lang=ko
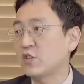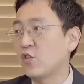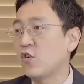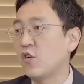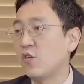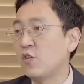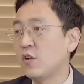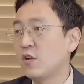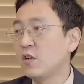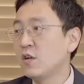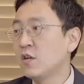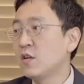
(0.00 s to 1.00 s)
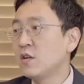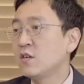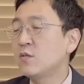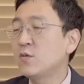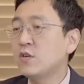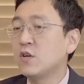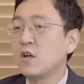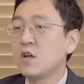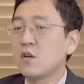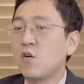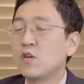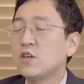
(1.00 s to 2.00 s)
적어요. 네. 그러면
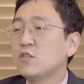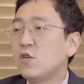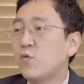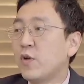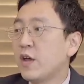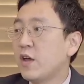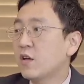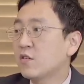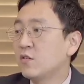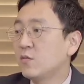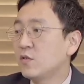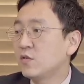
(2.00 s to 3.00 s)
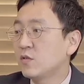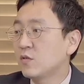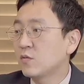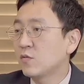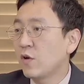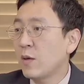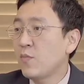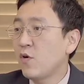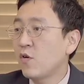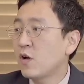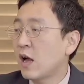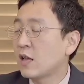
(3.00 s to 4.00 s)
거기서 왜 그러면
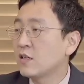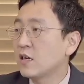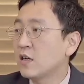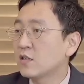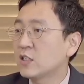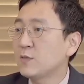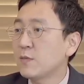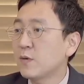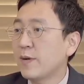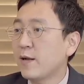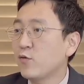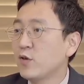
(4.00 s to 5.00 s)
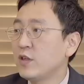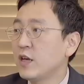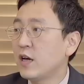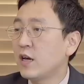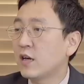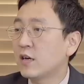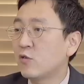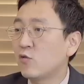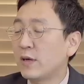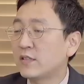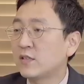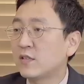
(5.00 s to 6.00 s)
햄버거가 아니라 치밥을 팔고 있냐라고 음.
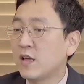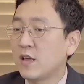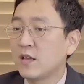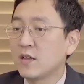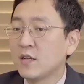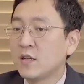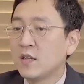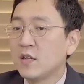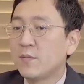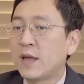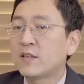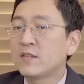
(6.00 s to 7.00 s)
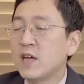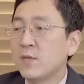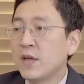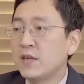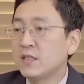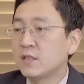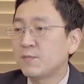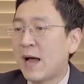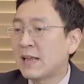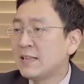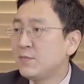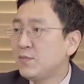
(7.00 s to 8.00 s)
봤을 때 베트남에는
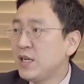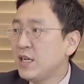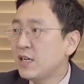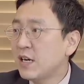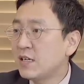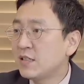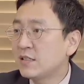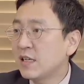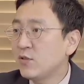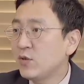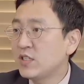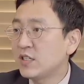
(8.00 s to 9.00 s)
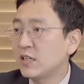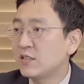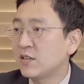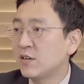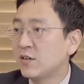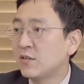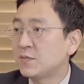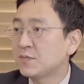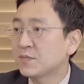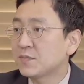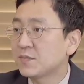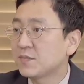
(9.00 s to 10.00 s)
반미라는 샌드위치가 있어요. 어
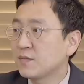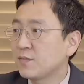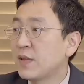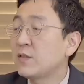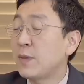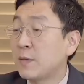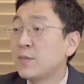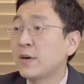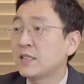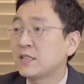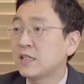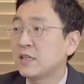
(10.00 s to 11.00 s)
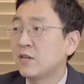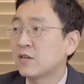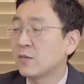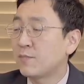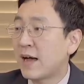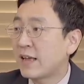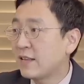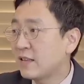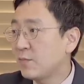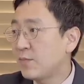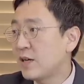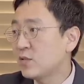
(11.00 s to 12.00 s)
맛있죠. 반미 맛있잖아요. 네. 그
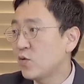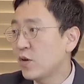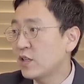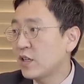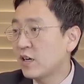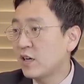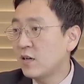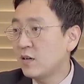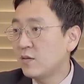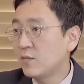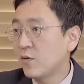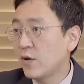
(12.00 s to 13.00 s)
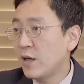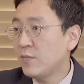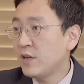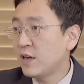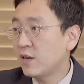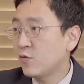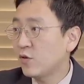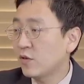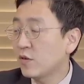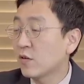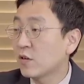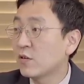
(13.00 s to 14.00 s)
바게트 빵 속에다가 뭐 햄이랑
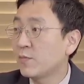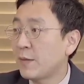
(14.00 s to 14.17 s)
아, 그, 그 네, 네,